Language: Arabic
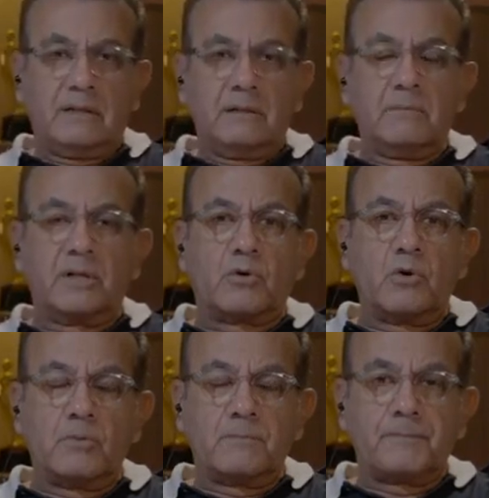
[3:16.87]

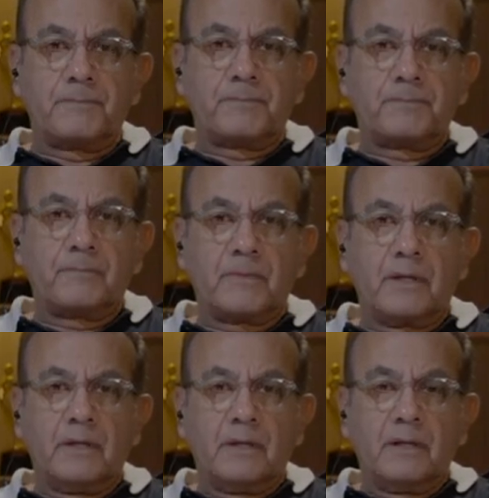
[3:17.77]
ملكهم
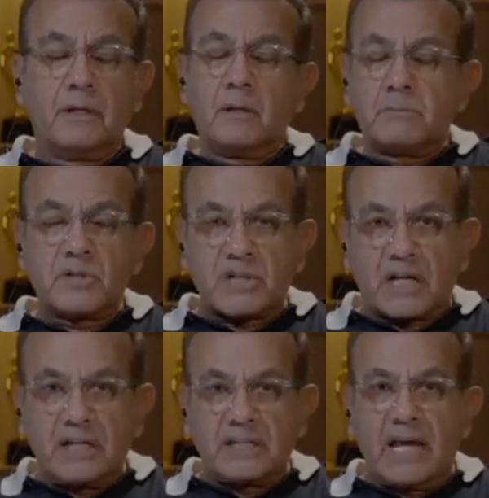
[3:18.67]

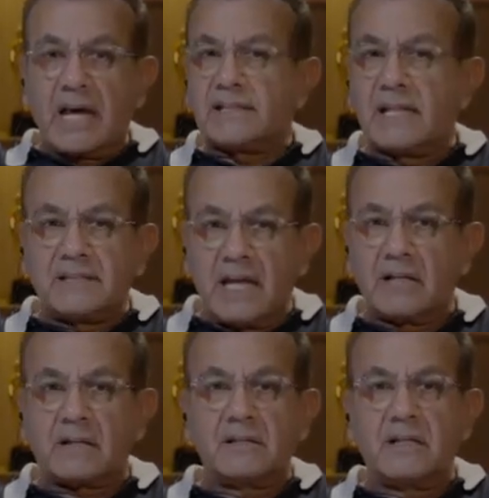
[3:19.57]
بالشكل ده هتنتهي
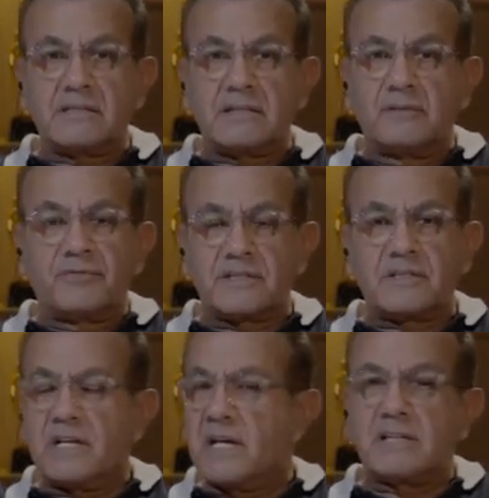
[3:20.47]
القضيه
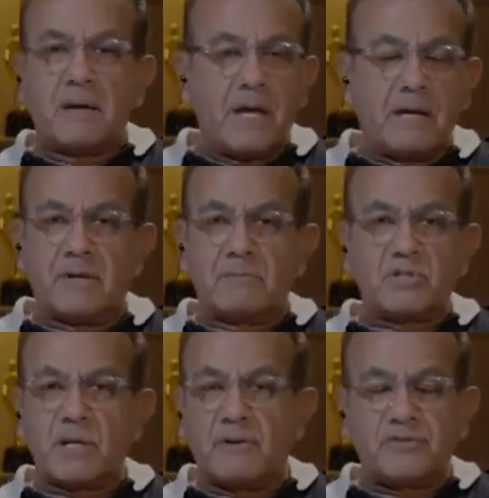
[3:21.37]
الفلسطينيه تماما
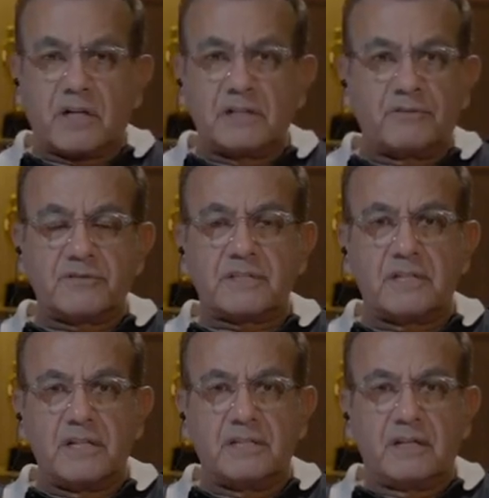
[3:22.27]
مش هيبقى في قضيه
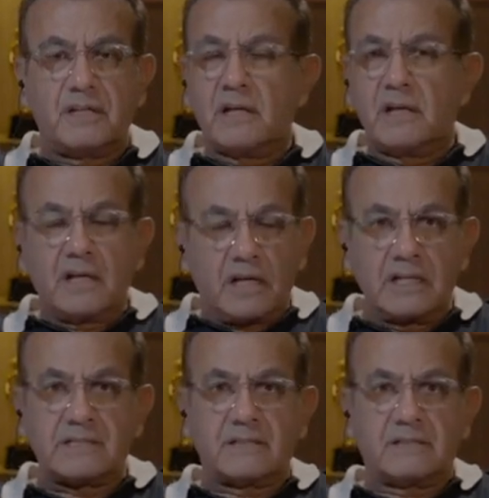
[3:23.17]
فلسطينيه
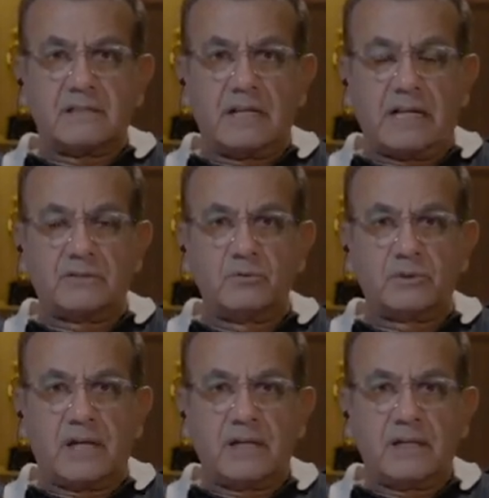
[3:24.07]
خلصت
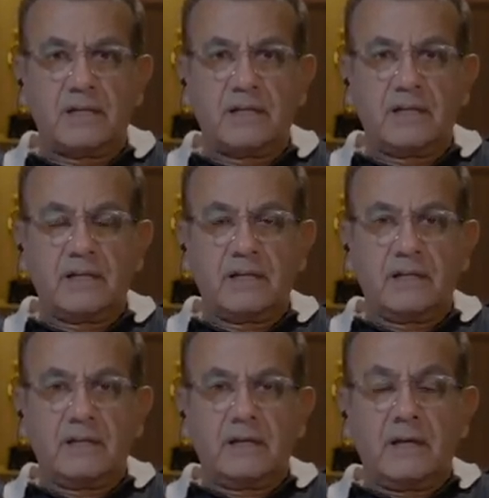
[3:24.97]
الحدوته
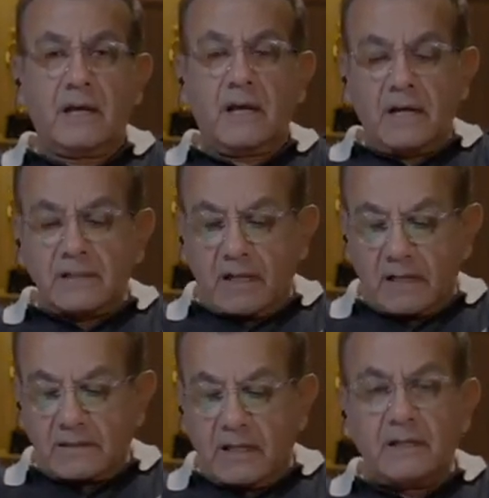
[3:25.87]

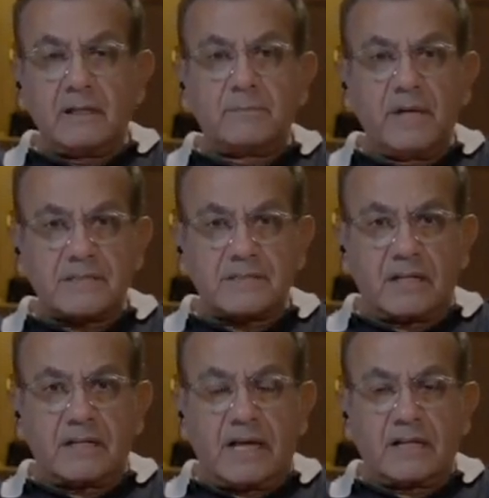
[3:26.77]
النهارده اللي
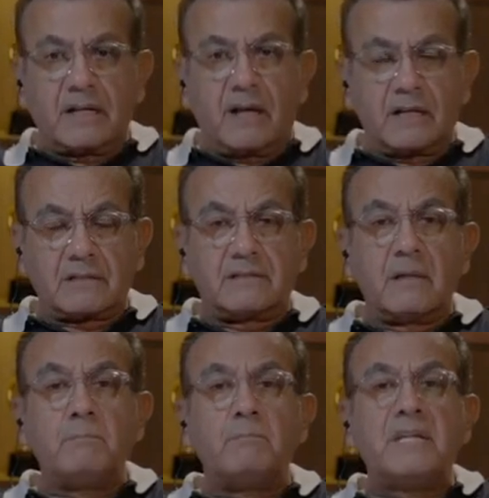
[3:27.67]
بيحصل على الارض
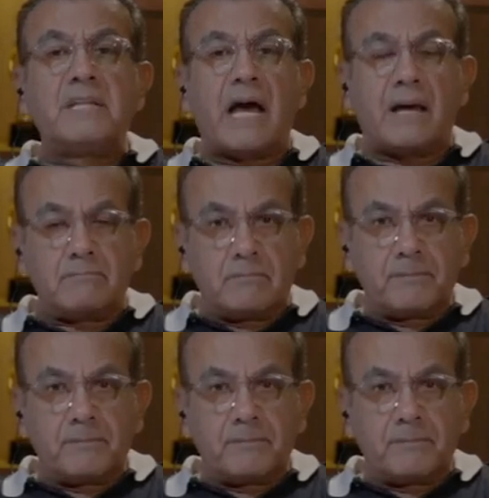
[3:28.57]
بدعم